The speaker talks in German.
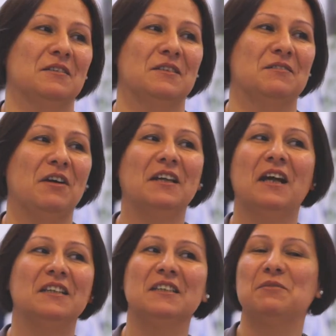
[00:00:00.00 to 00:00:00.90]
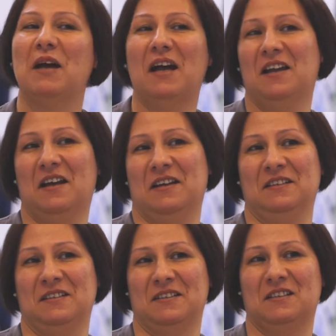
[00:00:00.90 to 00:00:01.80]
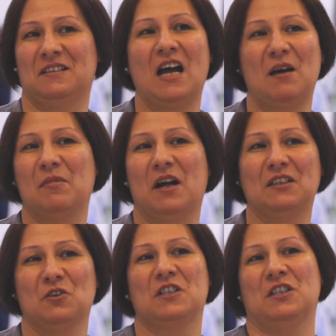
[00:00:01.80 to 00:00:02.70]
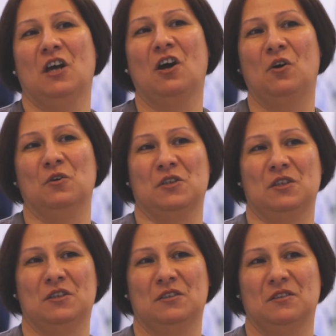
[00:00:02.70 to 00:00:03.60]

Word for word: Sie waren halt nicht mehr alleine, sie kamen halt aus sich heraus.